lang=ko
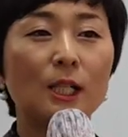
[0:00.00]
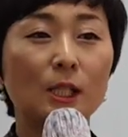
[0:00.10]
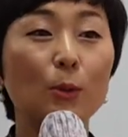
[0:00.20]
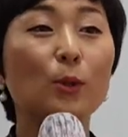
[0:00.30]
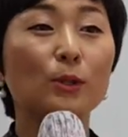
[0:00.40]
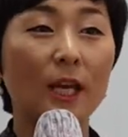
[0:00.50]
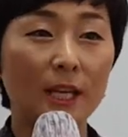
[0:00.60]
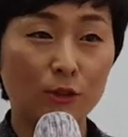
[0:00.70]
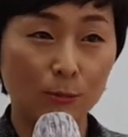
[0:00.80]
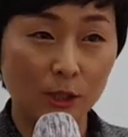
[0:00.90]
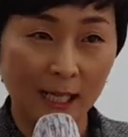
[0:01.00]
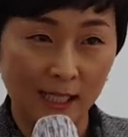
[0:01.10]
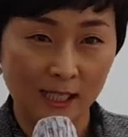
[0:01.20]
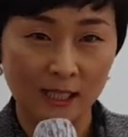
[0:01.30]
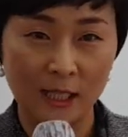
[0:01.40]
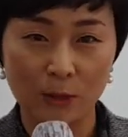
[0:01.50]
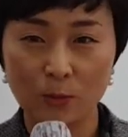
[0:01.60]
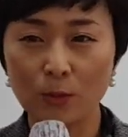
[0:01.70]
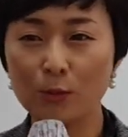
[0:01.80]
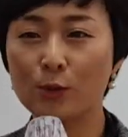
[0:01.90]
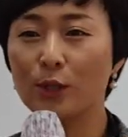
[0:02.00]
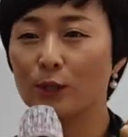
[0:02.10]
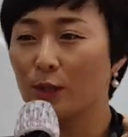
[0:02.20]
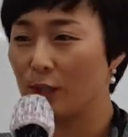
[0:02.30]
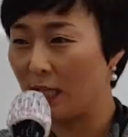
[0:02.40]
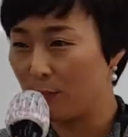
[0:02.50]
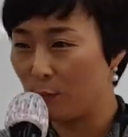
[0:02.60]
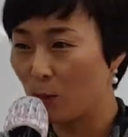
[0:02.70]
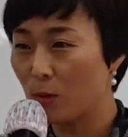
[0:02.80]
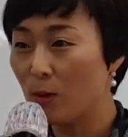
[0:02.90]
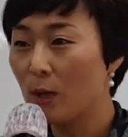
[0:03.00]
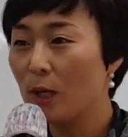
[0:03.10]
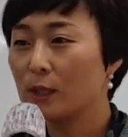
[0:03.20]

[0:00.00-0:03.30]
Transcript: 선교사의 꿈을 가지게 됐고 유치원 선생님도